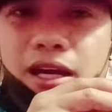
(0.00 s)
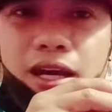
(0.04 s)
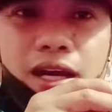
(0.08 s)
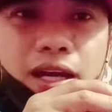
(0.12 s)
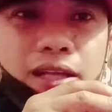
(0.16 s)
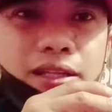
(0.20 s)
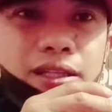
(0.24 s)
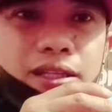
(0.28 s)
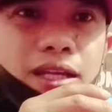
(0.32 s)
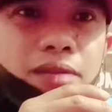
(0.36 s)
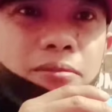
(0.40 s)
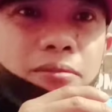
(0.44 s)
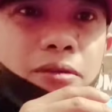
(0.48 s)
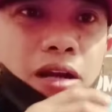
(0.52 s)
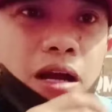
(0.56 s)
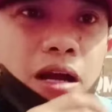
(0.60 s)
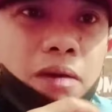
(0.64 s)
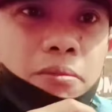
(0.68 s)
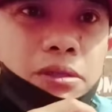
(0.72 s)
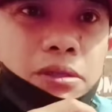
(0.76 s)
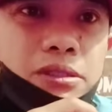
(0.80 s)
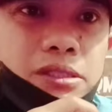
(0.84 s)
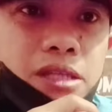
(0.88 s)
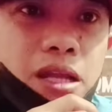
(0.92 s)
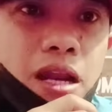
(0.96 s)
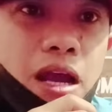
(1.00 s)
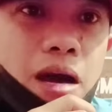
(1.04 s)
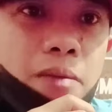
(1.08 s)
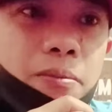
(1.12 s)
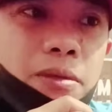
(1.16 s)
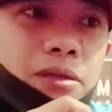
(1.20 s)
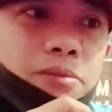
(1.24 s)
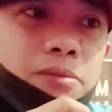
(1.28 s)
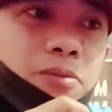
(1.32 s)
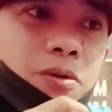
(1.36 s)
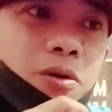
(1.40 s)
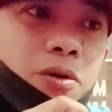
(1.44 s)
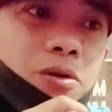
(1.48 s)
And then maraming
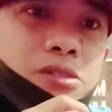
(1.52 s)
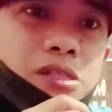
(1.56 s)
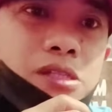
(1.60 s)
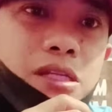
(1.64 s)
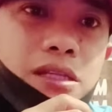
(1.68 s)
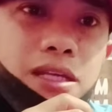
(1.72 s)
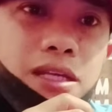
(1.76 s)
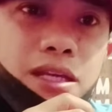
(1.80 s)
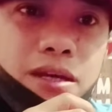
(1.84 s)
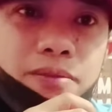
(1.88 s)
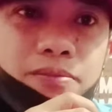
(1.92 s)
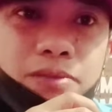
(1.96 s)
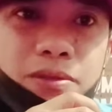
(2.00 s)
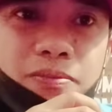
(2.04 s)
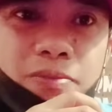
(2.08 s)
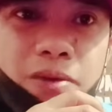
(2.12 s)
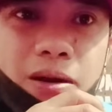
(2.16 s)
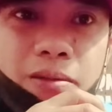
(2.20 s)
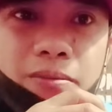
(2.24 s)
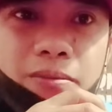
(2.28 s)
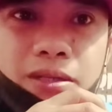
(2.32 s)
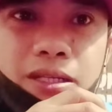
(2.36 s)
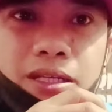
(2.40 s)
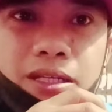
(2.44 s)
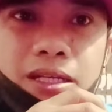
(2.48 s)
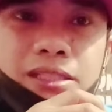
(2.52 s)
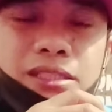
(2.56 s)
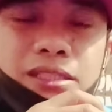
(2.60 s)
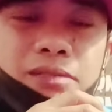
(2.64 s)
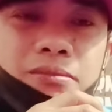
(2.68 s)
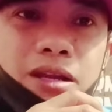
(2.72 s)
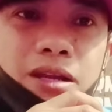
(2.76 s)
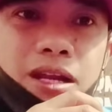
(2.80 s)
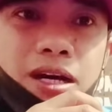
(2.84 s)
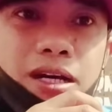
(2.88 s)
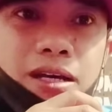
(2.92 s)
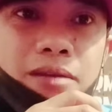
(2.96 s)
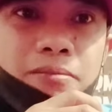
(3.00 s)
salamat po sa TFT family kasi
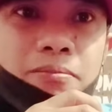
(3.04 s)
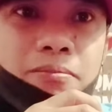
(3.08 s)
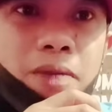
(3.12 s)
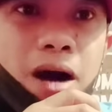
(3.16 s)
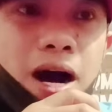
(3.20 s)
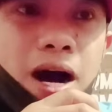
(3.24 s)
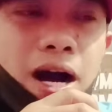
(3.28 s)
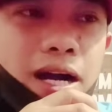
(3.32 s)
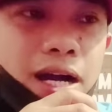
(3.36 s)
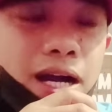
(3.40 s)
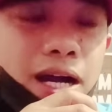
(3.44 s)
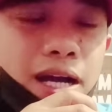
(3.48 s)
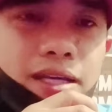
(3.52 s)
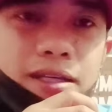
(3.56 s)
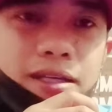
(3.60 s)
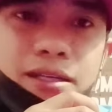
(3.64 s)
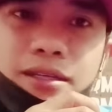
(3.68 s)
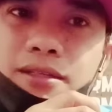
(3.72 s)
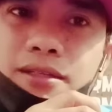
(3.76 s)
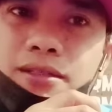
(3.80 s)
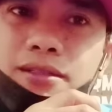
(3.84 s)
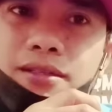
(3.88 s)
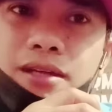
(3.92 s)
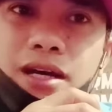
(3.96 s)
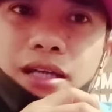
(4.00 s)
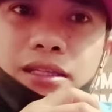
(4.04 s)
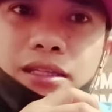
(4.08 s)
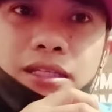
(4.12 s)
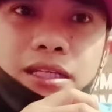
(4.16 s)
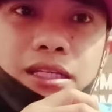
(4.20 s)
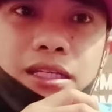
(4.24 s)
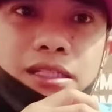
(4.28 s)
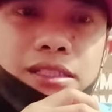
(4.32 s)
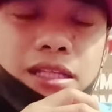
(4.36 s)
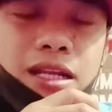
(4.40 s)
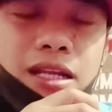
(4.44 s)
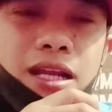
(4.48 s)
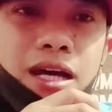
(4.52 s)
malaking bagay at
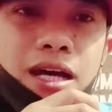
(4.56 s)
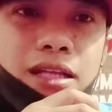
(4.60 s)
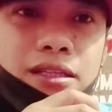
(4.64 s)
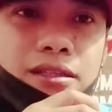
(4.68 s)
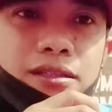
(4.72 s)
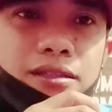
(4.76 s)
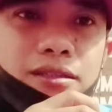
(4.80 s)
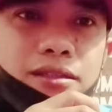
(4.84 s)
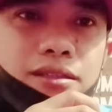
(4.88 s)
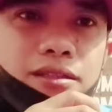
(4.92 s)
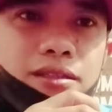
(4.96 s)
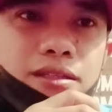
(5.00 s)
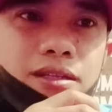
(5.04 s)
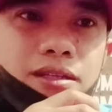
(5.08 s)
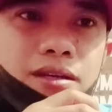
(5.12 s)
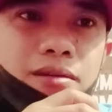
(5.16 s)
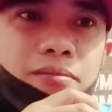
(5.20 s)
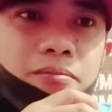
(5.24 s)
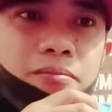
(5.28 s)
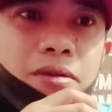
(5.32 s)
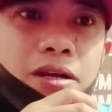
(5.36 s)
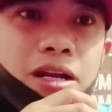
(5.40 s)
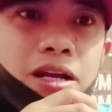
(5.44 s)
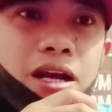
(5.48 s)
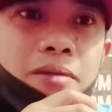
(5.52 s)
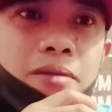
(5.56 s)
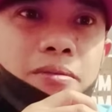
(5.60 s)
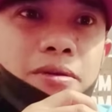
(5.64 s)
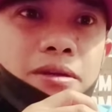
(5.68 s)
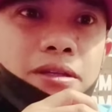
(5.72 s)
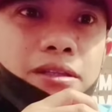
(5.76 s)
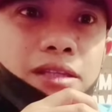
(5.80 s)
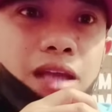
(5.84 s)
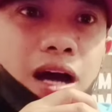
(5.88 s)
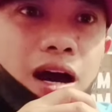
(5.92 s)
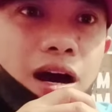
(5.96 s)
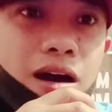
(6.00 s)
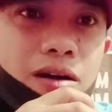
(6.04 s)
higit sa lahat
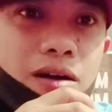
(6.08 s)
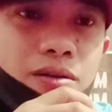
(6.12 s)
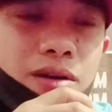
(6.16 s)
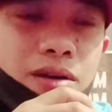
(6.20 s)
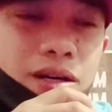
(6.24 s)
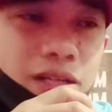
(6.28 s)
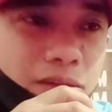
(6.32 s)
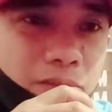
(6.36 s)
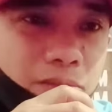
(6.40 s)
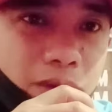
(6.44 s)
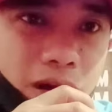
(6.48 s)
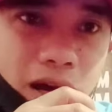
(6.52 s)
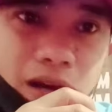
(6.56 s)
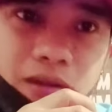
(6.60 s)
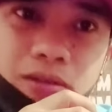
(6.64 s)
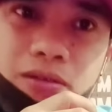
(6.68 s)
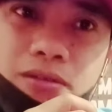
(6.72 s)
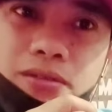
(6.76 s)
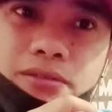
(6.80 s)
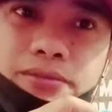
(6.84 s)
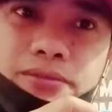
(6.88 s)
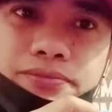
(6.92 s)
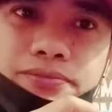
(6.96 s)
maraming tao ang nabago.